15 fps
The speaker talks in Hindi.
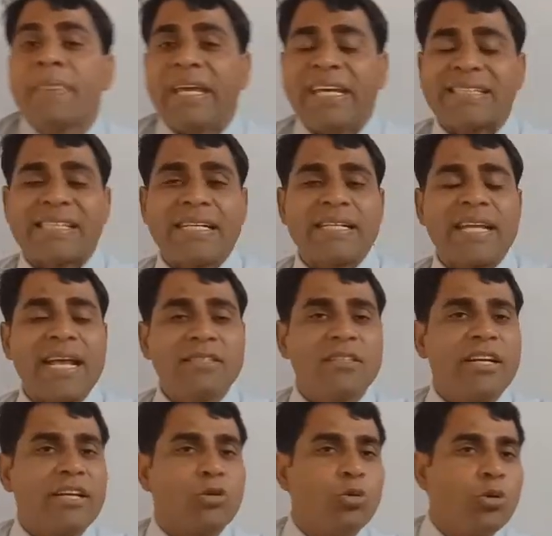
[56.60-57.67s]
एक सेंटेंस
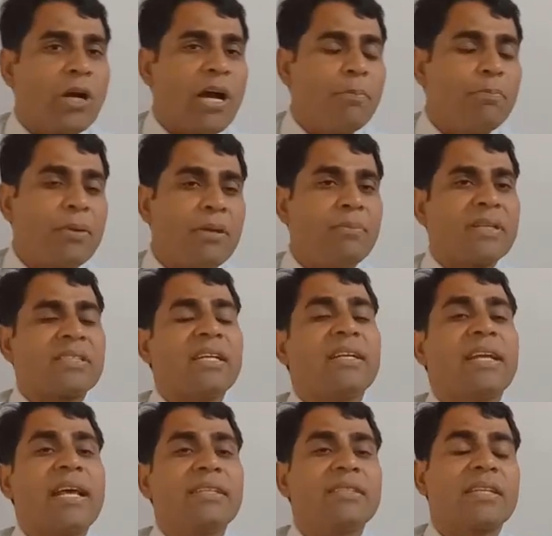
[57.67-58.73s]
लिखूंगा फिर मैं
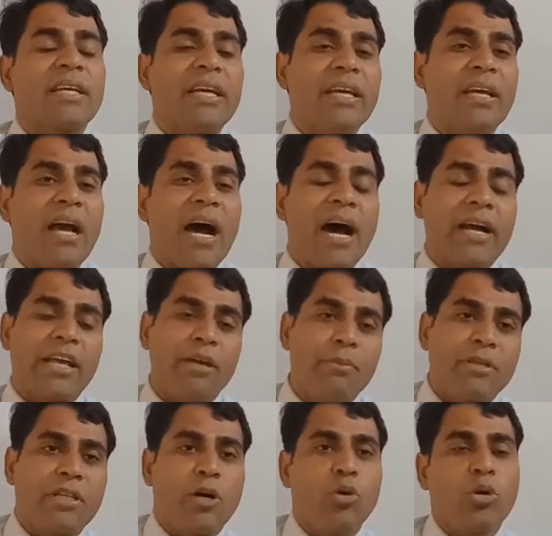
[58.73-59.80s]
सेंटेंस के आगे
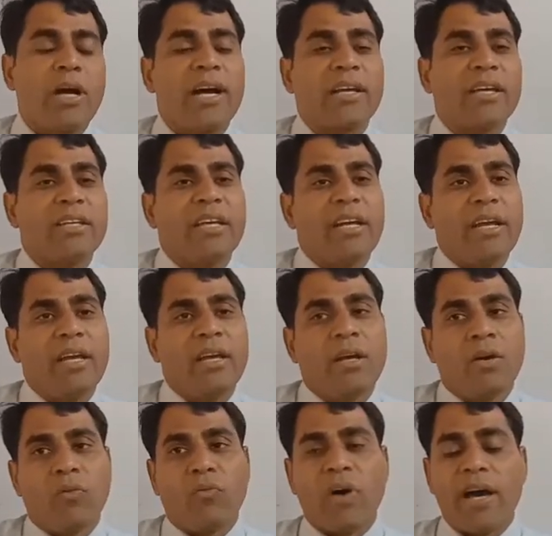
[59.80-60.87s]
बताऊंगा कि ये
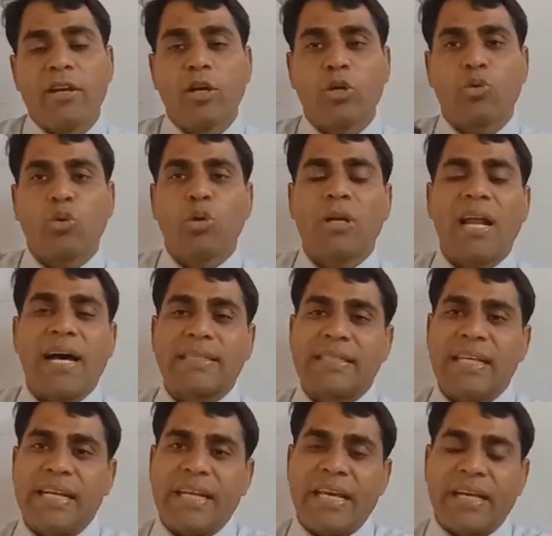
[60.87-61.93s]
वन और टू क्लास
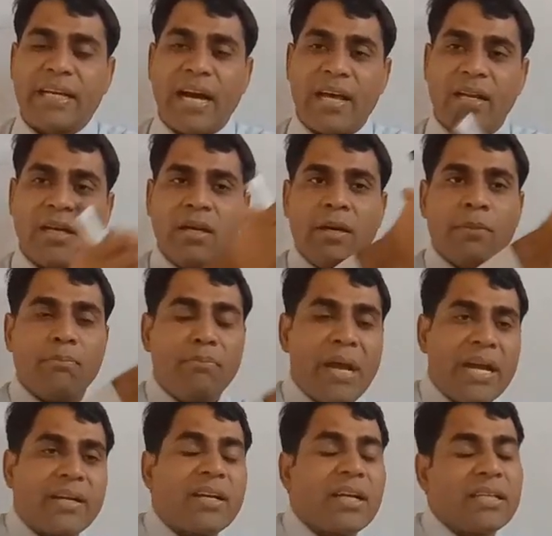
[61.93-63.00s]
से लेकर
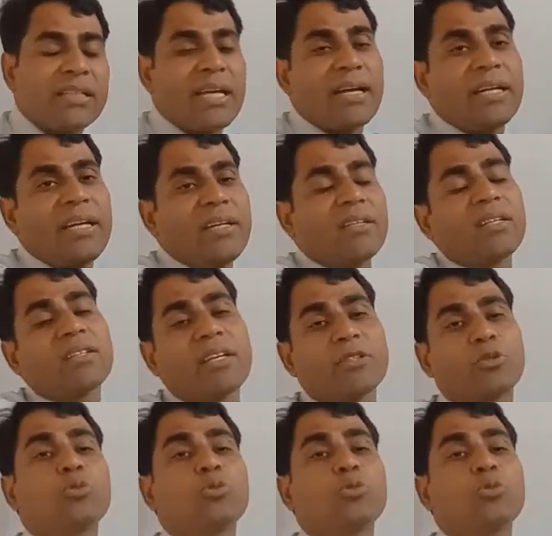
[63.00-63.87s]
मैट्रिक या इंटर तक